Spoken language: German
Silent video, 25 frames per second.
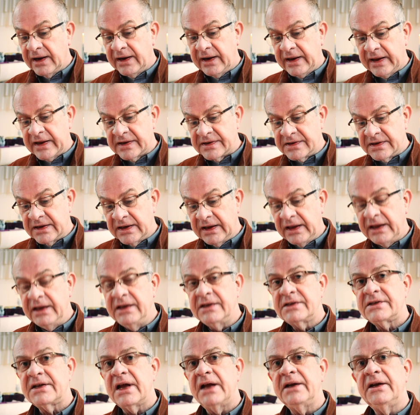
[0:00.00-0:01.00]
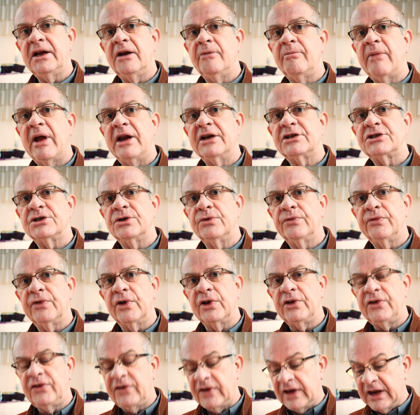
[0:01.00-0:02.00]
diesen Dienst an den Menschen
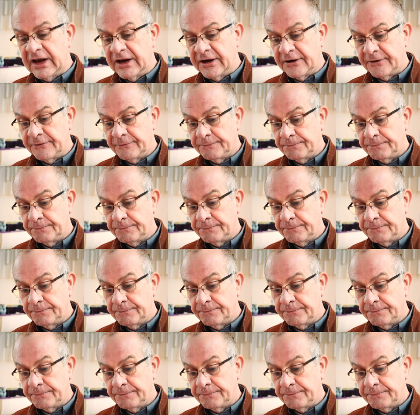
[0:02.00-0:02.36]
vollziehen,